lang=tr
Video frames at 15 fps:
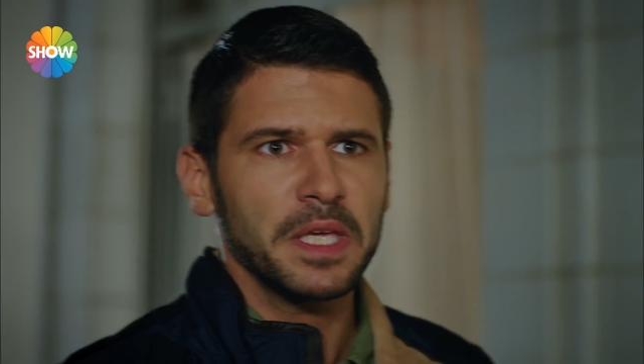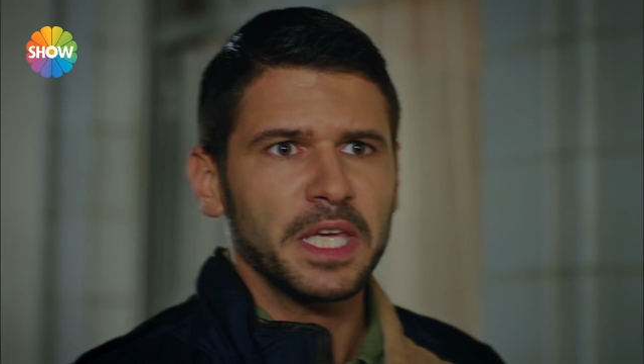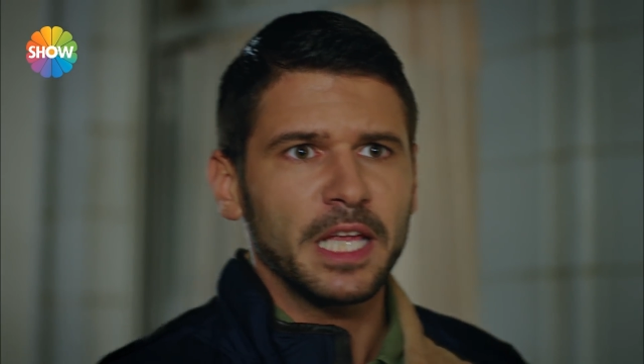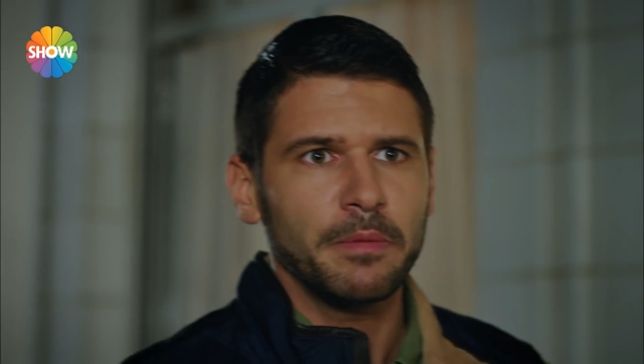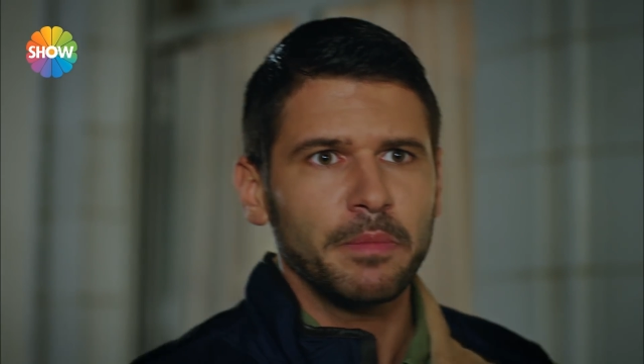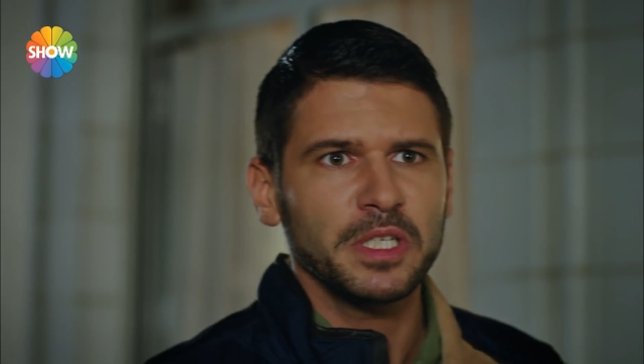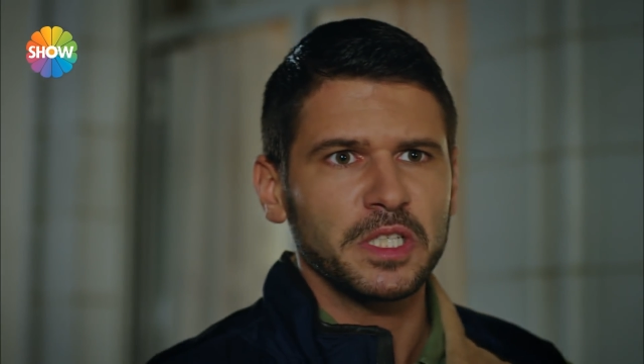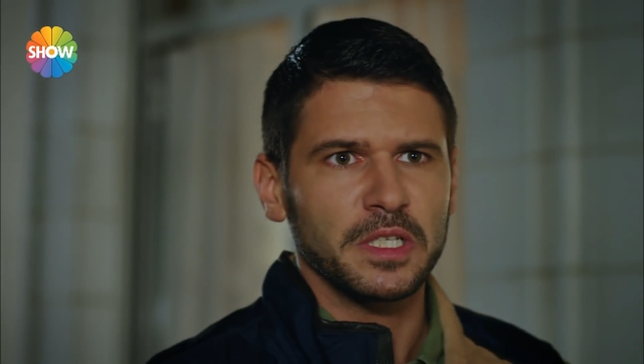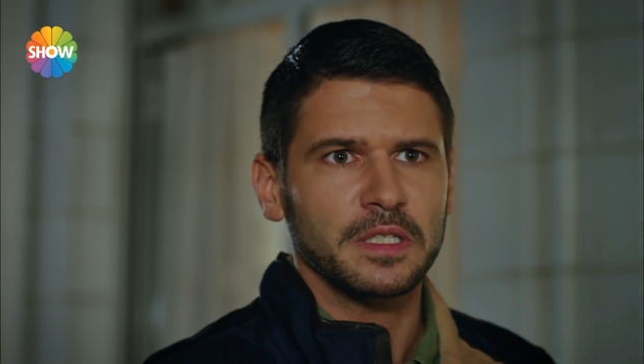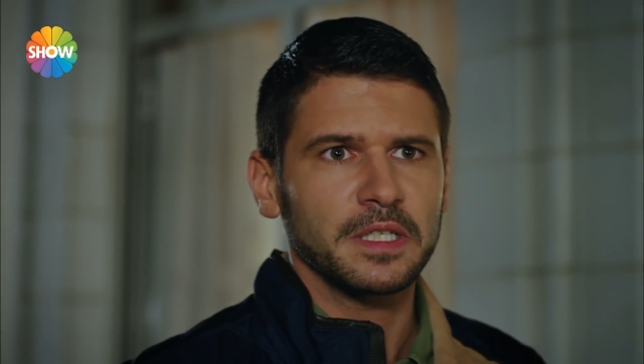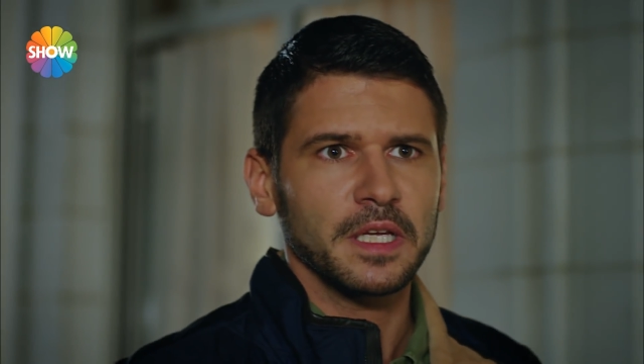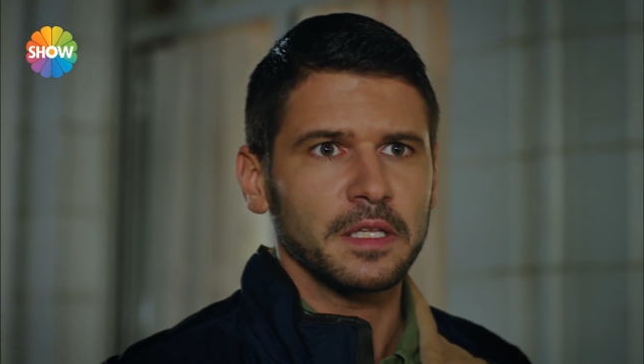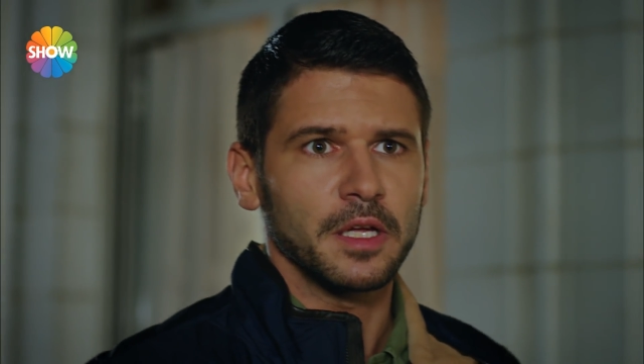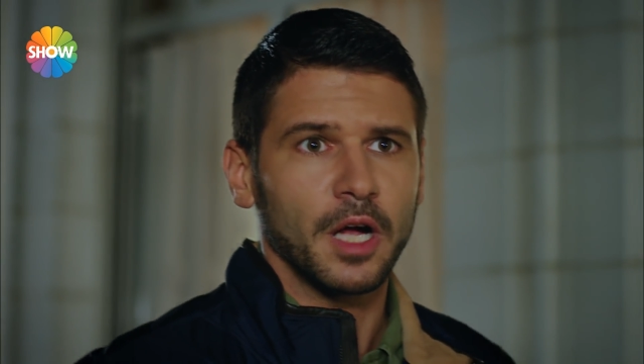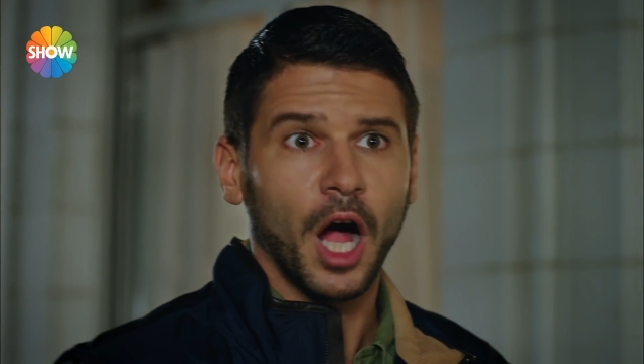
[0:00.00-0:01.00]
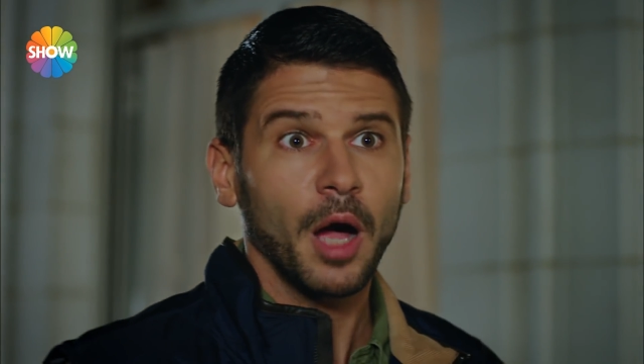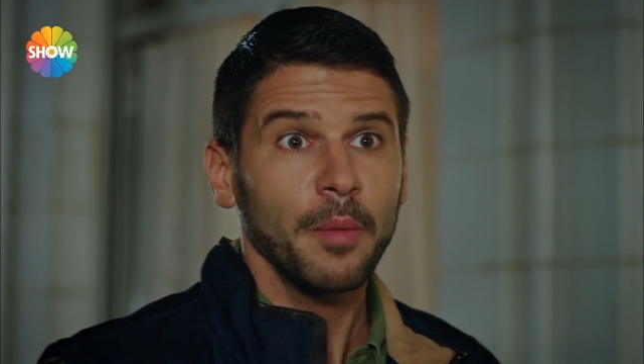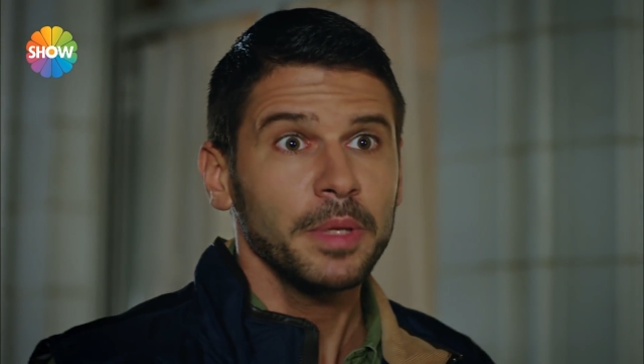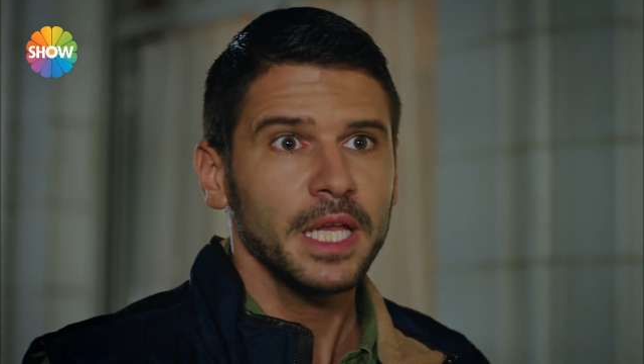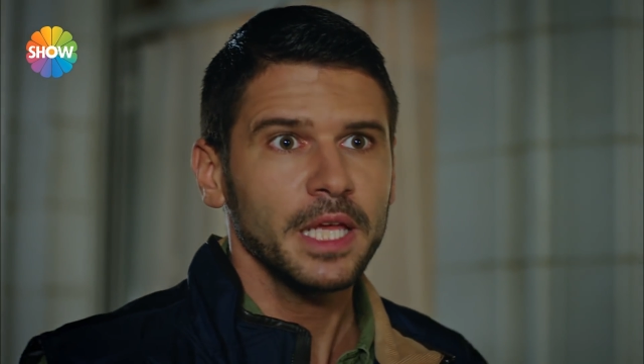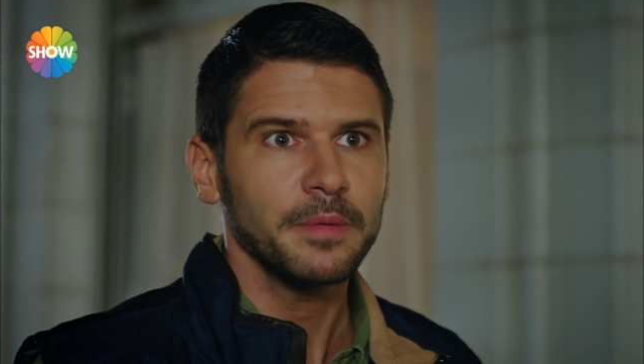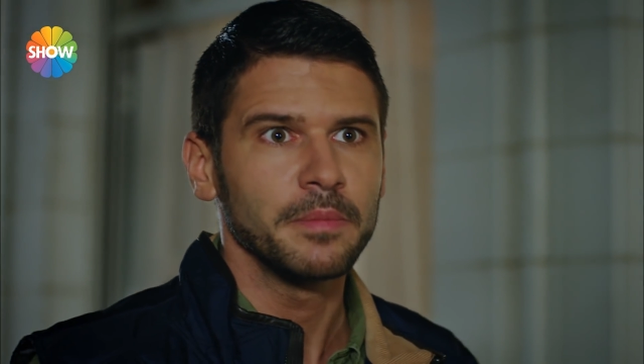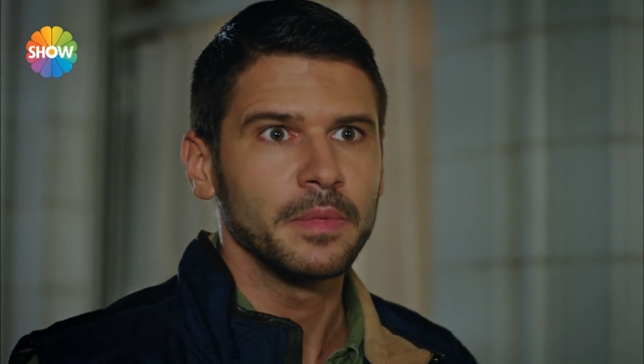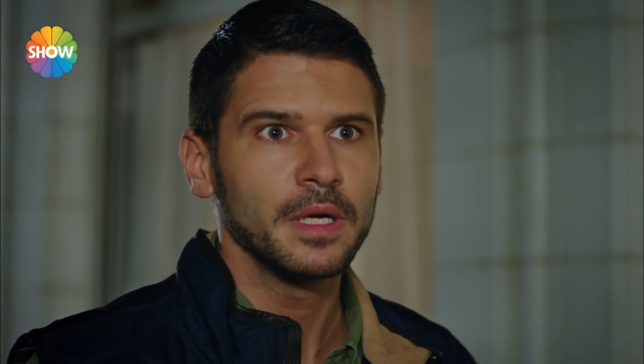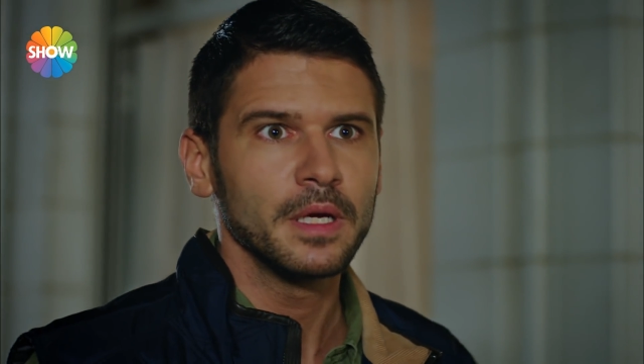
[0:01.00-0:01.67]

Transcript: bir kelime çıksaydı hamileyim.